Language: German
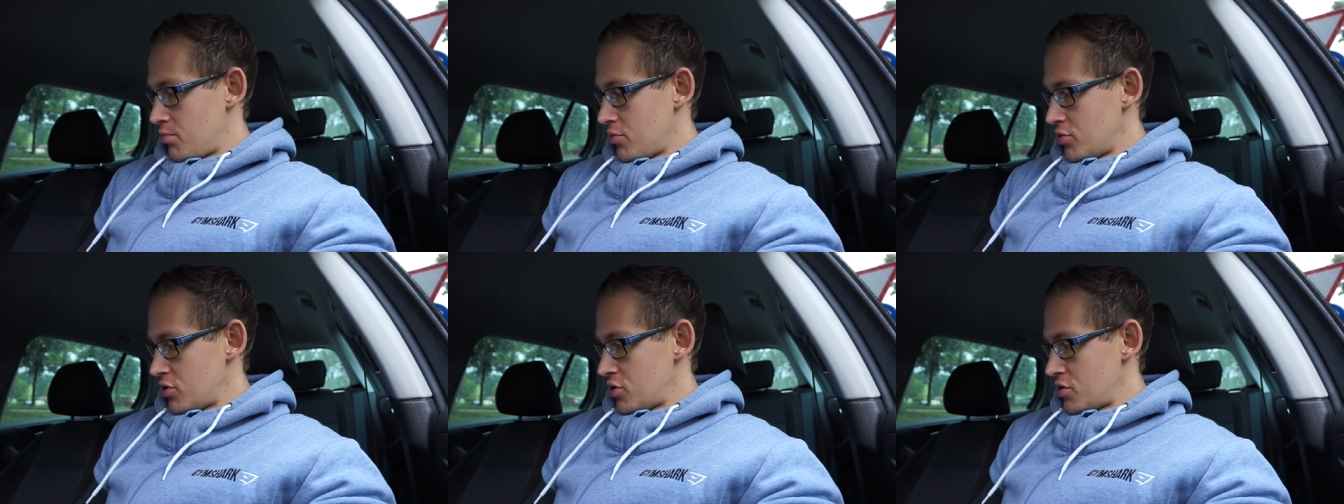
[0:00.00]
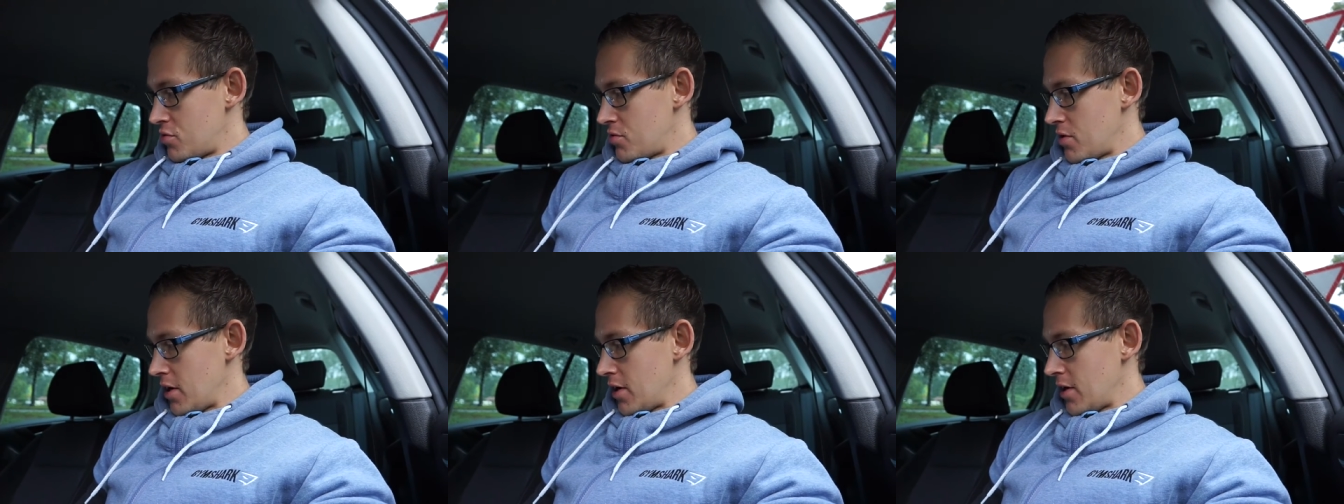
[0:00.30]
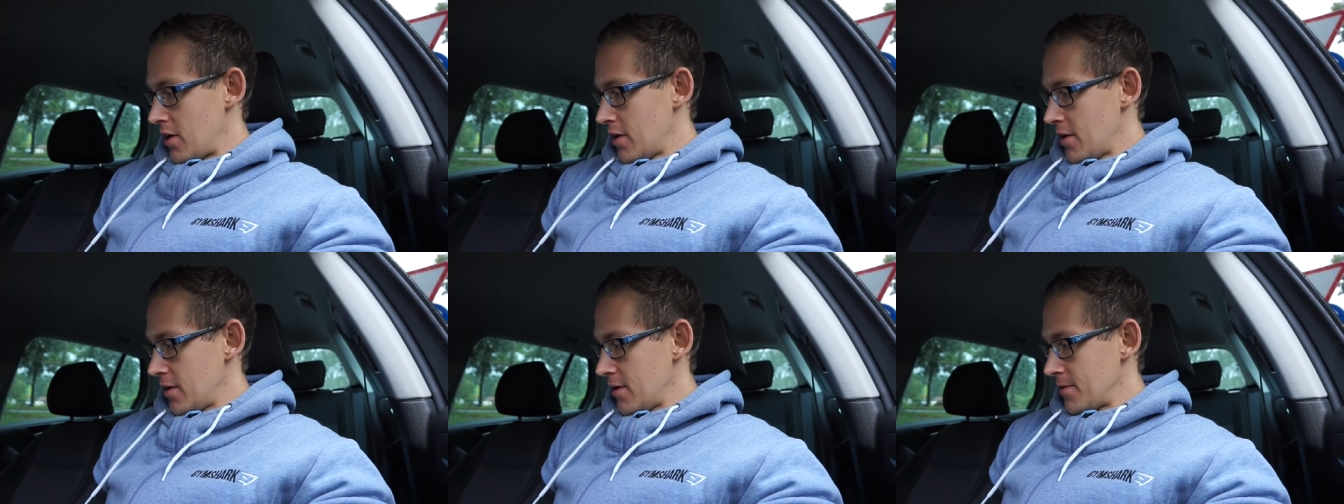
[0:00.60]

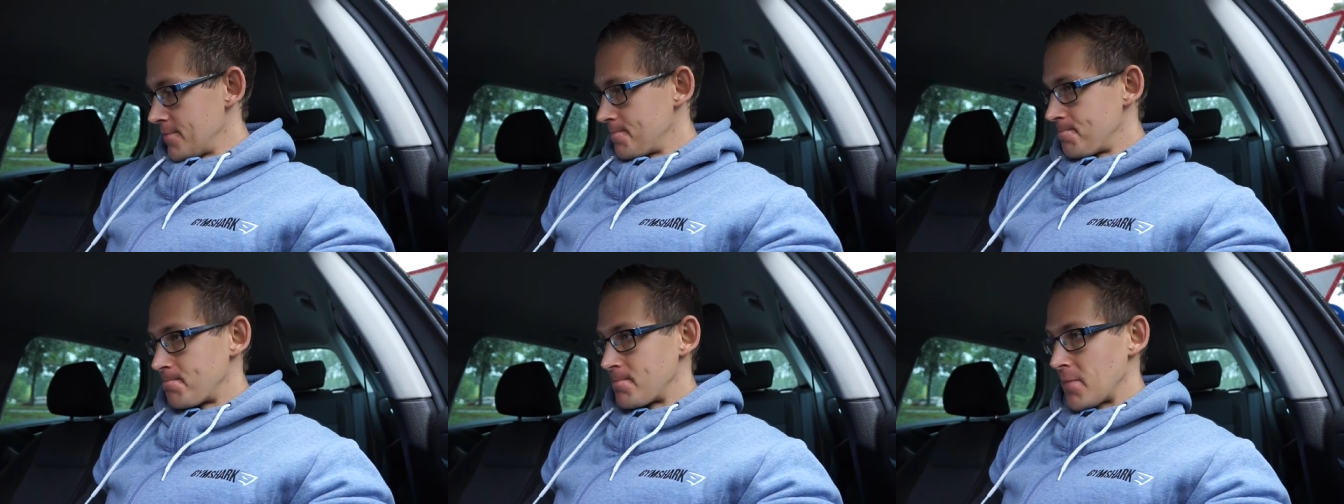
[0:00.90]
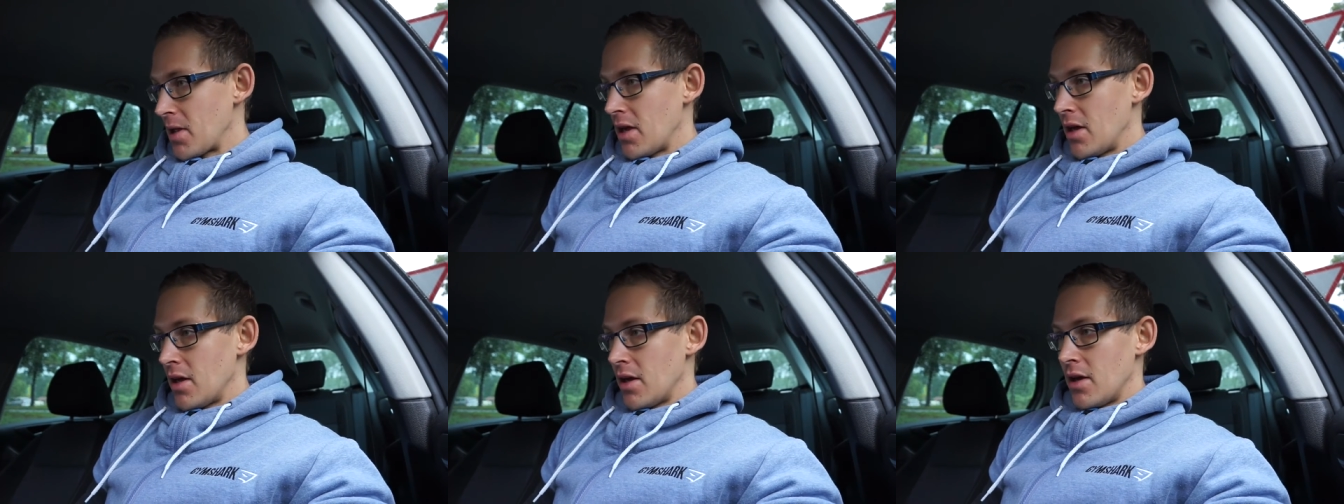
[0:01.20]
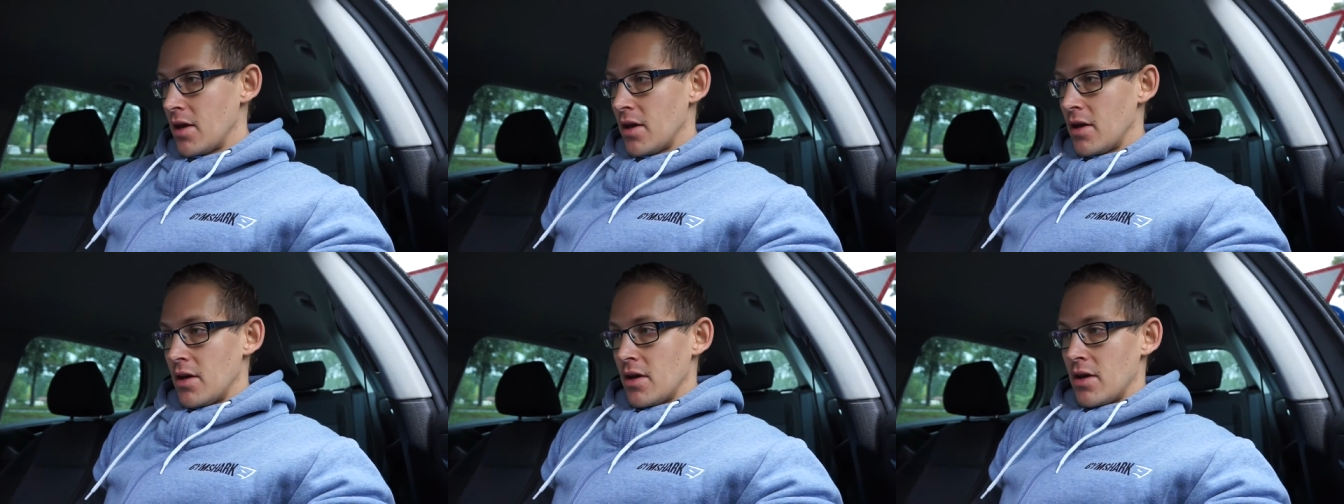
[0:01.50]
Push-Training.
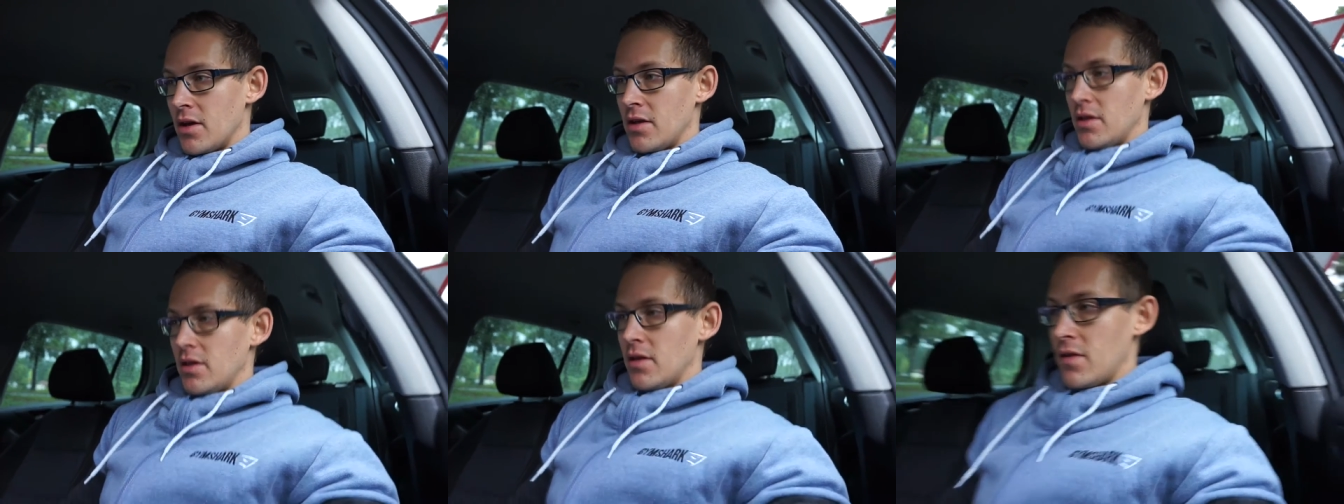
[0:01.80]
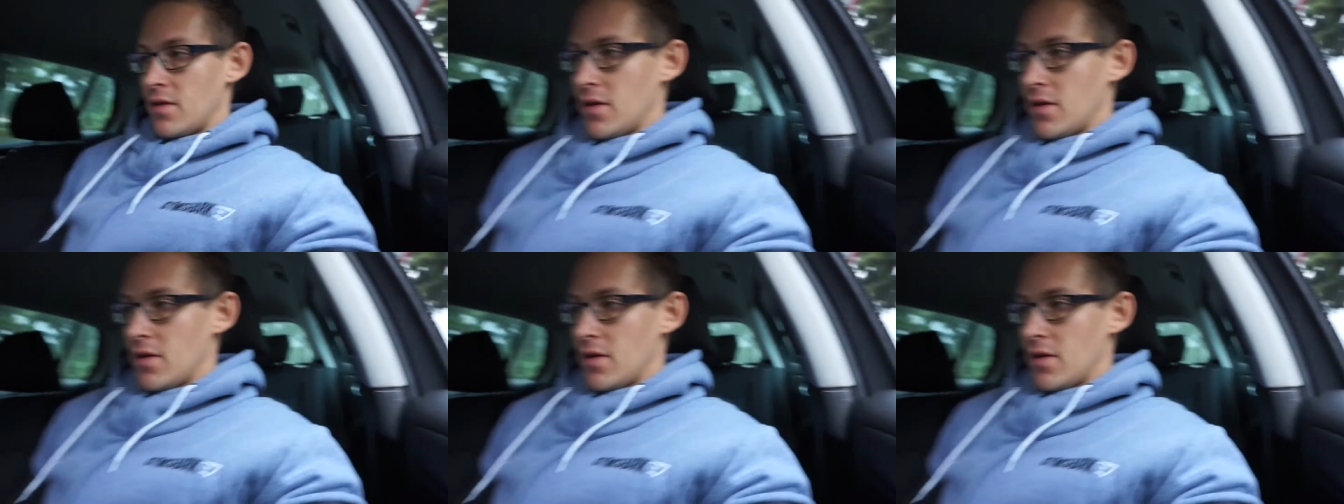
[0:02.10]
Ihr